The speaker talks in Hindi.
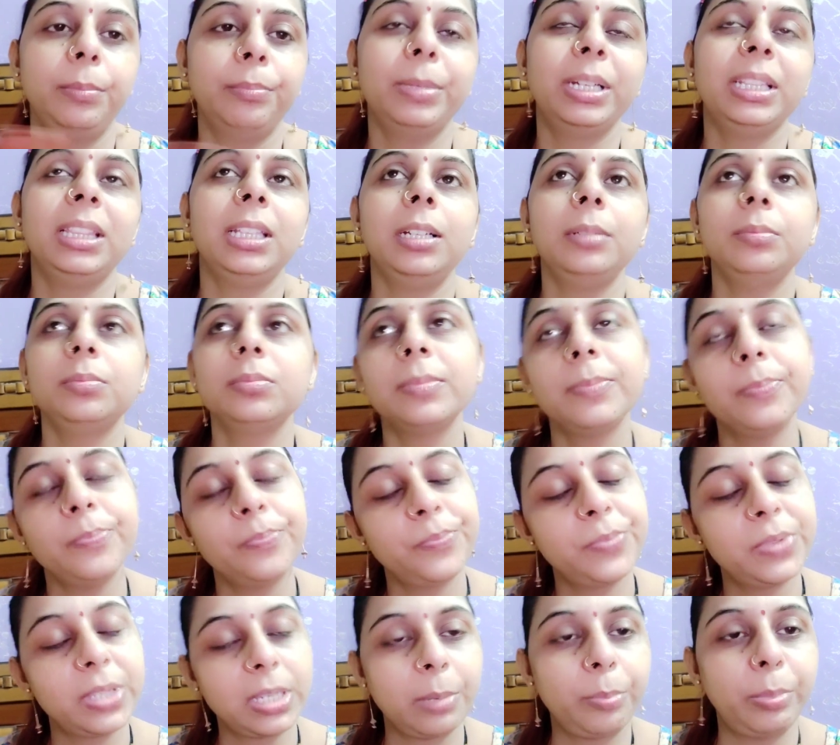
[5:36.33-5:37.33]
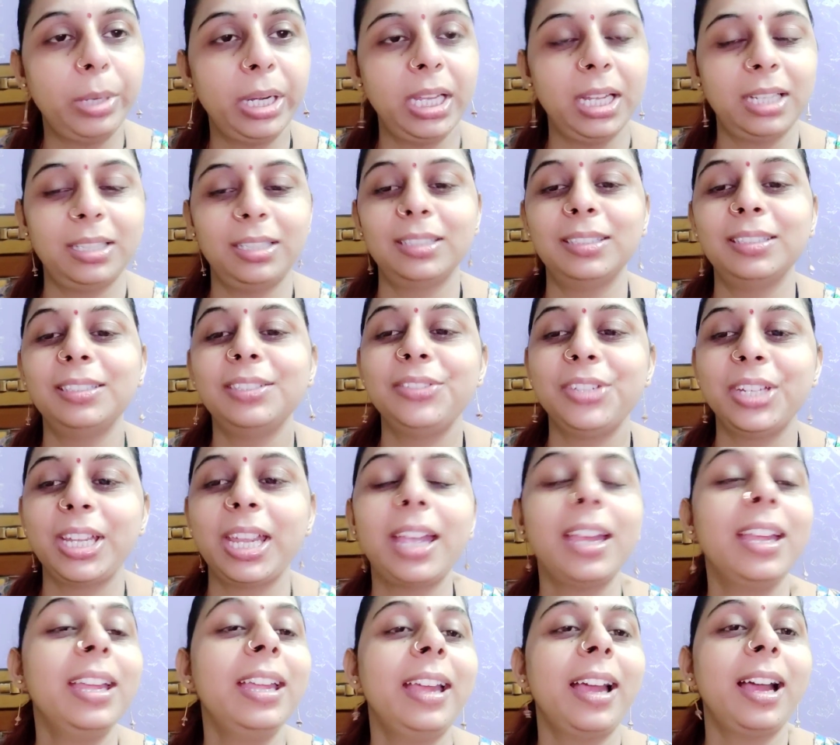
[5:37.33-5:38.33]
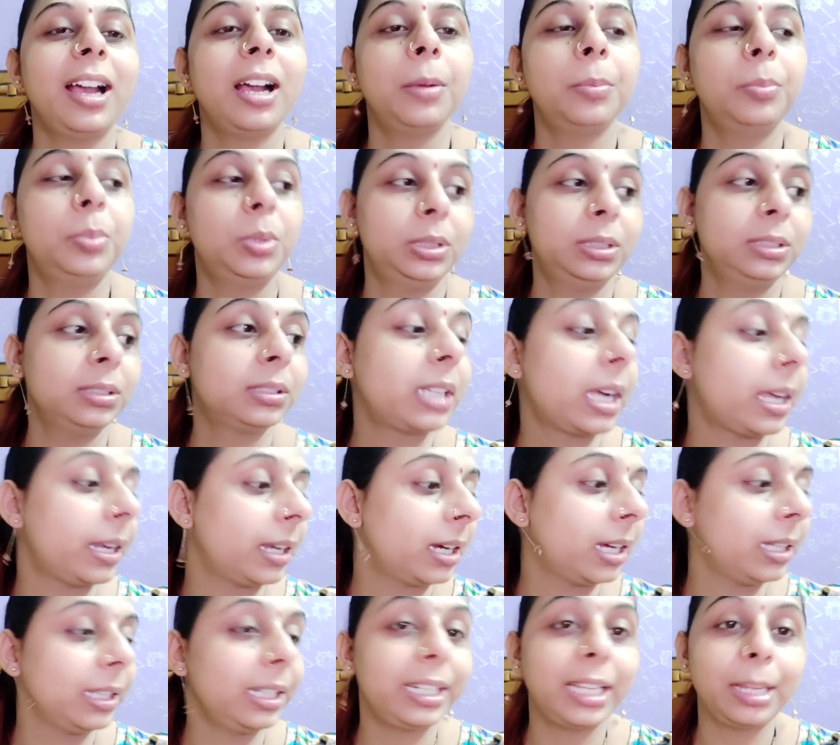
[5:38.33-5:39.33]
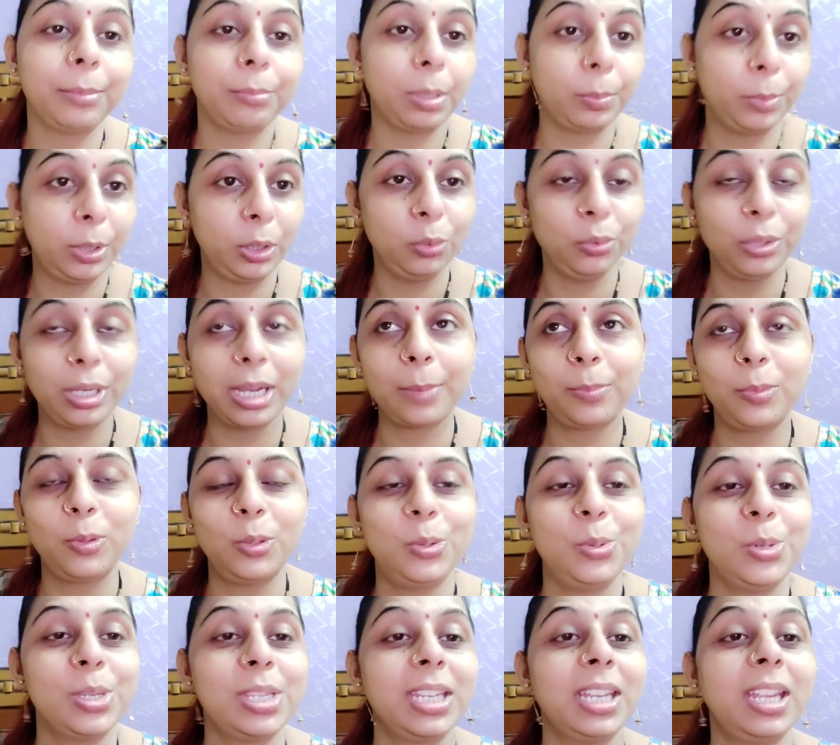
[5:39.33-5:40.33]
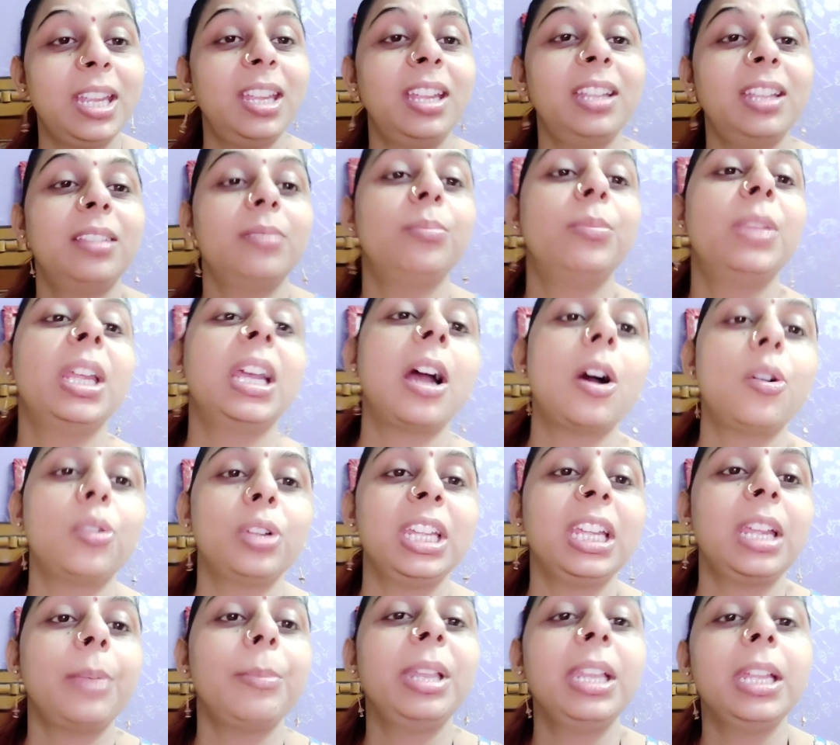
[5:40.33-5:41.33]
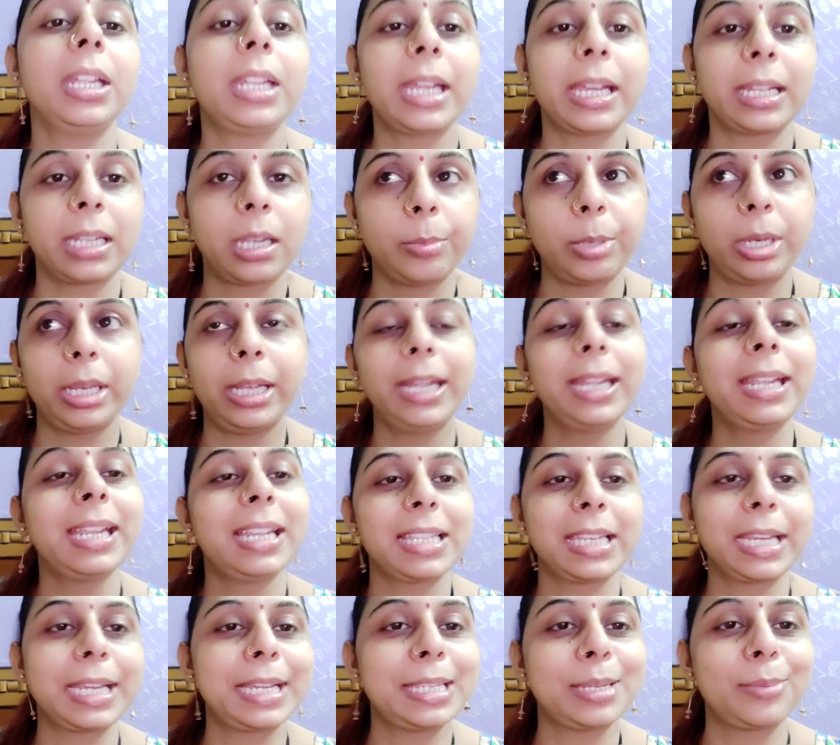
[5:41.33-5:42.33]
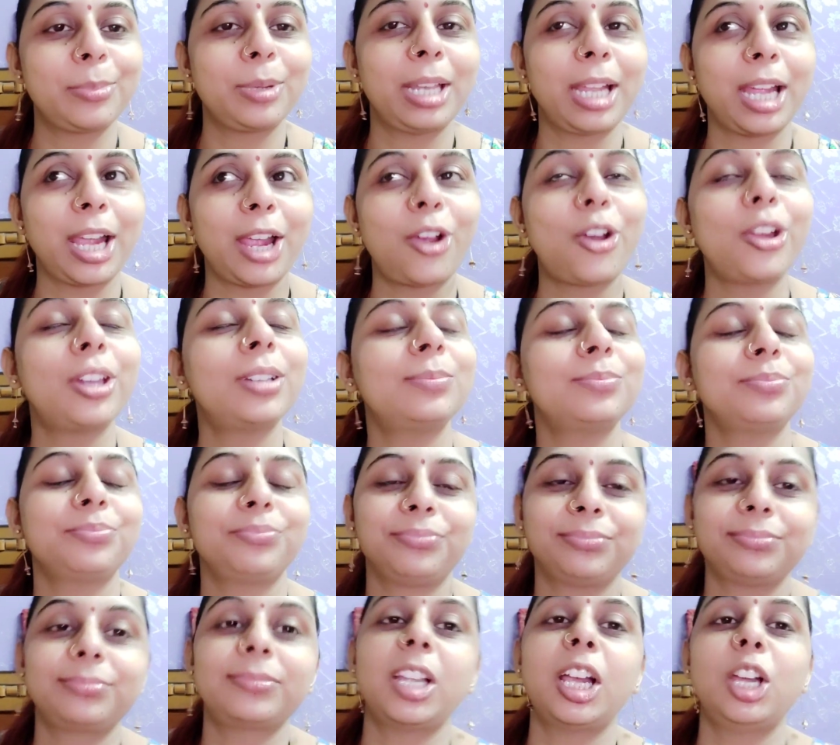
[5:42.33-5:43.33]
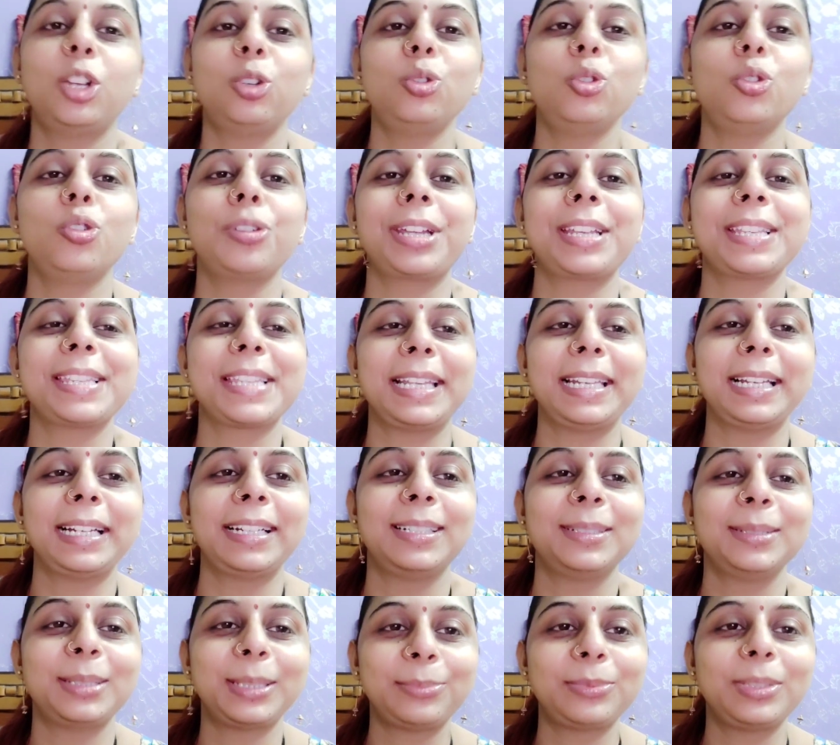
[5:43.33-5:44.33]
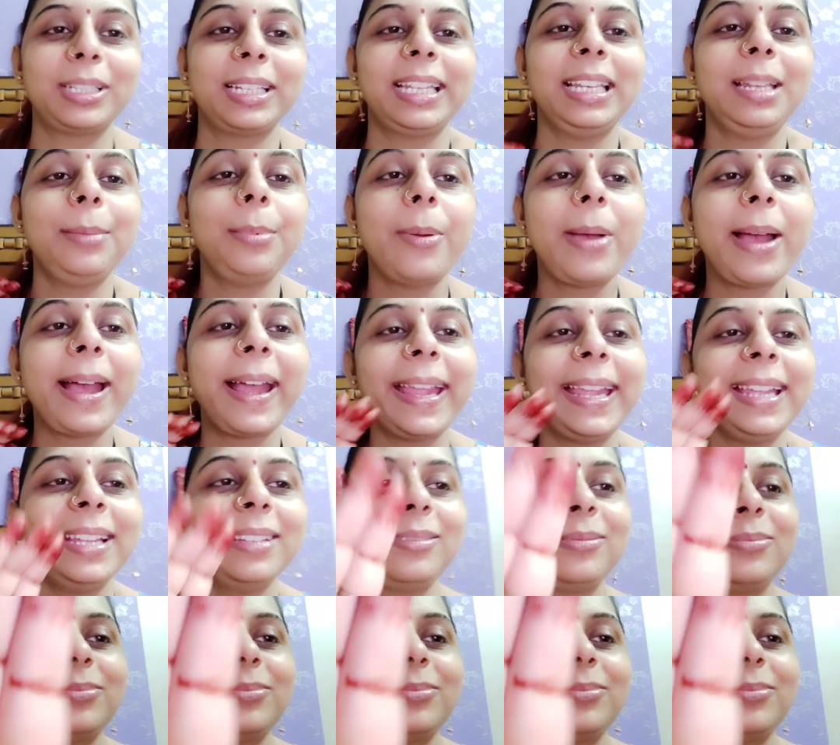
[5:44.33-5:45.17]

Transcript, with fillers: मतलब सब बढ़िया था ठीक है अब खाना खाते टाइम मैं मिलूंगी आप लोगों से दिखाऊंगी कि मैंने क्या क्या बनाया कैसे कैसे बनाया और अरुण को कैसा लगा तब तक के लिए बाय